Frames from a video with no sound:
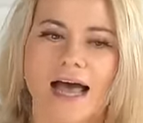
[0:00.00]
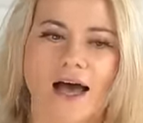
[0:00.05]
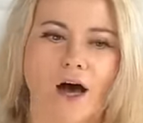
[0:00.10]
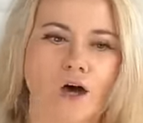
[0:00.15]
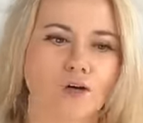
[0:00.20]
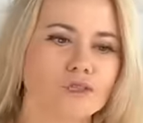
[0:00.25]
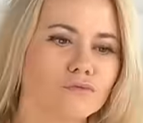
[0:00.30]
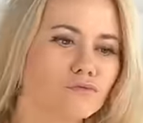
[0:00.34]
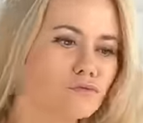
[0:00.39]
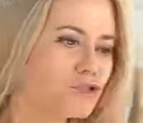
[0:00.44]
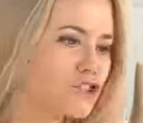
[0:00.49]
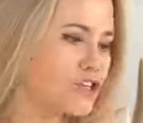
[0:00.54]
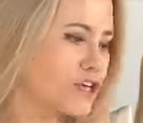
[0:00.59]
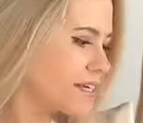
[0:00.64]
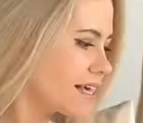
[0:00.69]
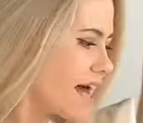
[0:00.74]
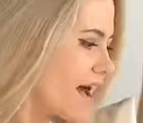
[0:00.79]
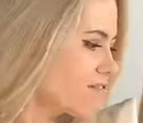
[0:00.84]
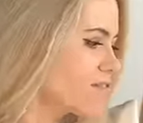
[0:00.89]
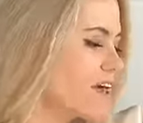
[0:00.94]
Oczywiście
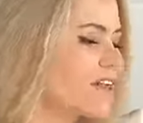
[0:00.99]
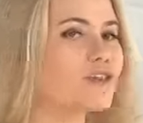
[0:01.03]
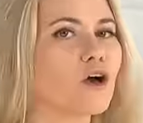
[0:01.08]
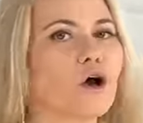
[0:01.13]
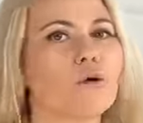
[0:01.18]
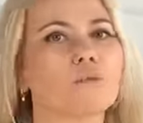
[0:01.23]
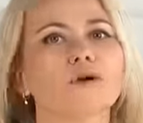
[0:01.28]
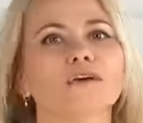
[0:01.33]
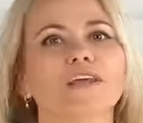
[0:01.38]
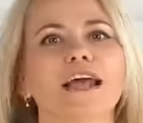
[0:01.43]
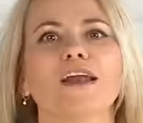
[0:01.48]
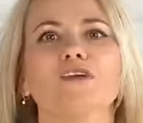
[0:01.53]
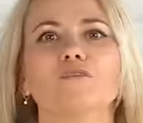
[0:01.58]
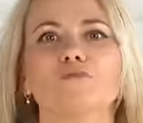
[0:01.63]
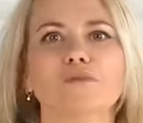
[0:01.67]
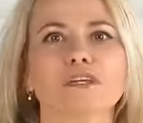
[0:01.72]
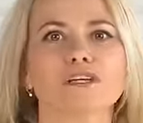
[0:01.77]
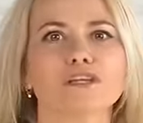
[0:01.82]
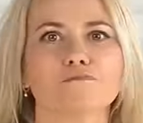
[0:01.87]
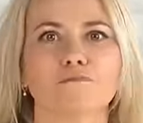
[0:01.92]
ja wiadomo, ja
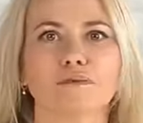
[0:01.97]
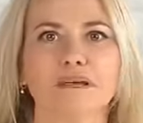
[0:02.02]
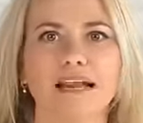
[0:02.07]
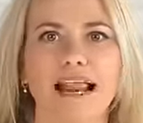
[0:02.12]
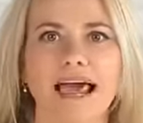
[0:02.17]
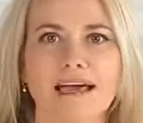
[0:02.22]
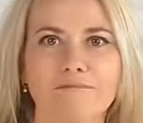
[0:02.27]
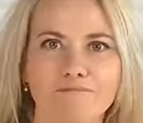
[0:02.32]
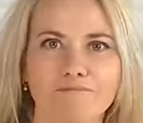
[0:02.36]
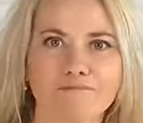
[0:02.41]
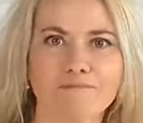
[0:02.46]
lubię szpile,